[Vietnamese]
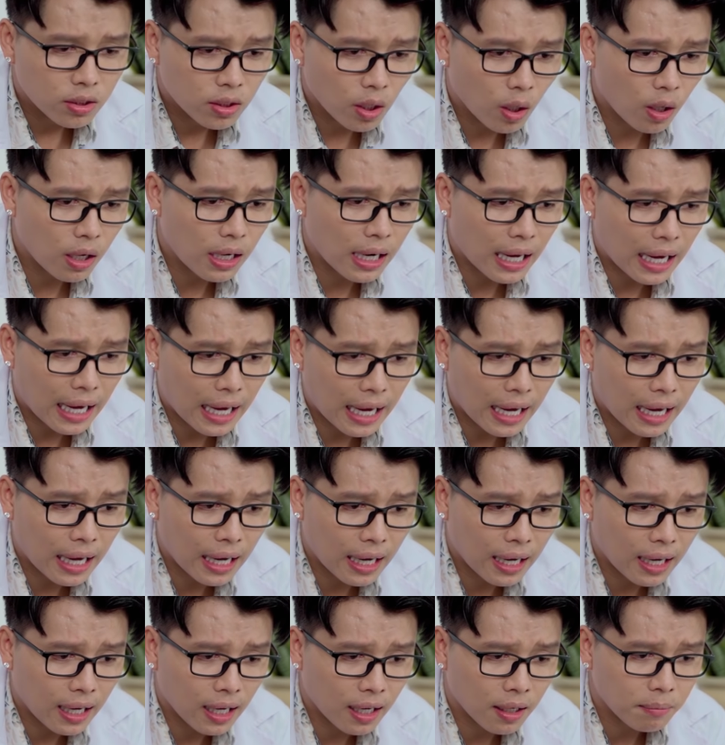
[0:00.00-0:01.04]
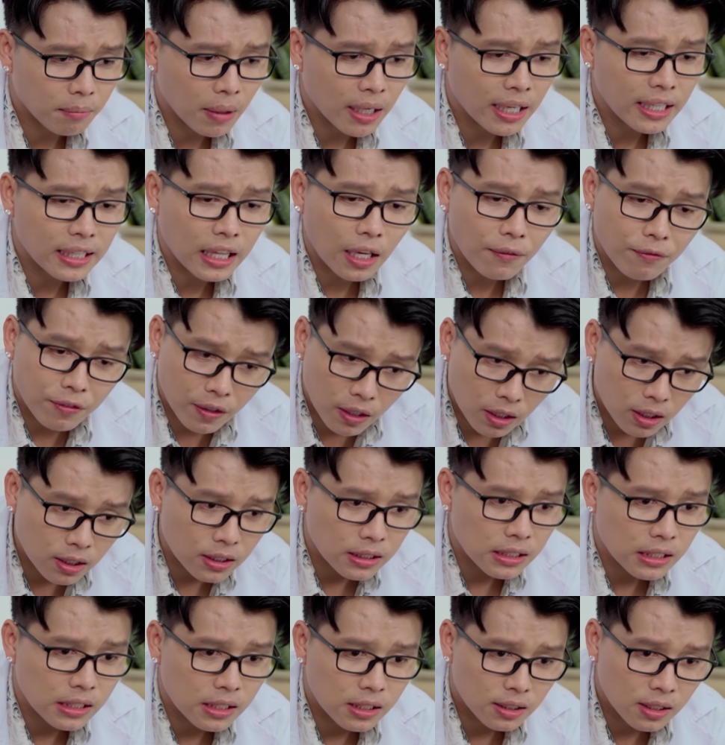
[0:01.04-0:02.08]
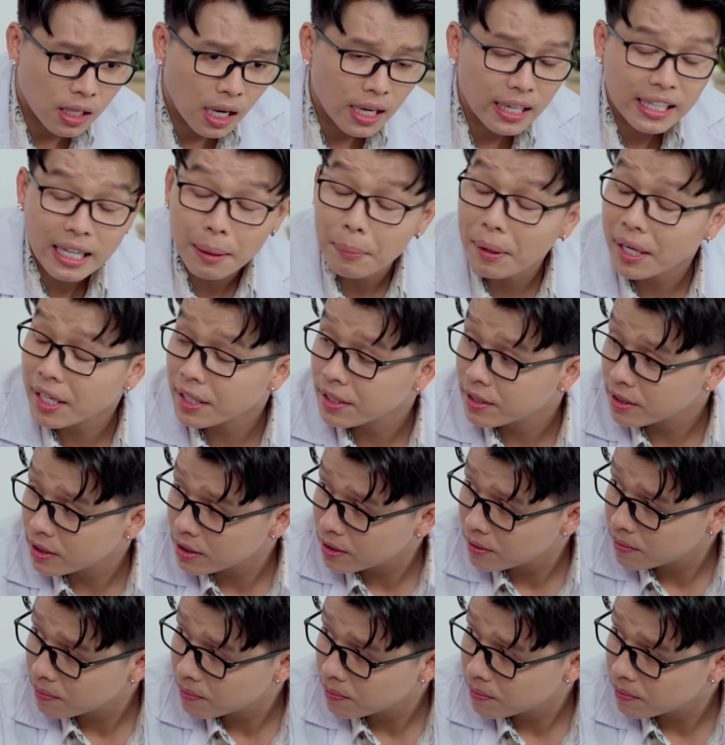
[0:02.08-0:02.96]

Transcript: Tôi là bên y tế phường Đến đây gặp hai người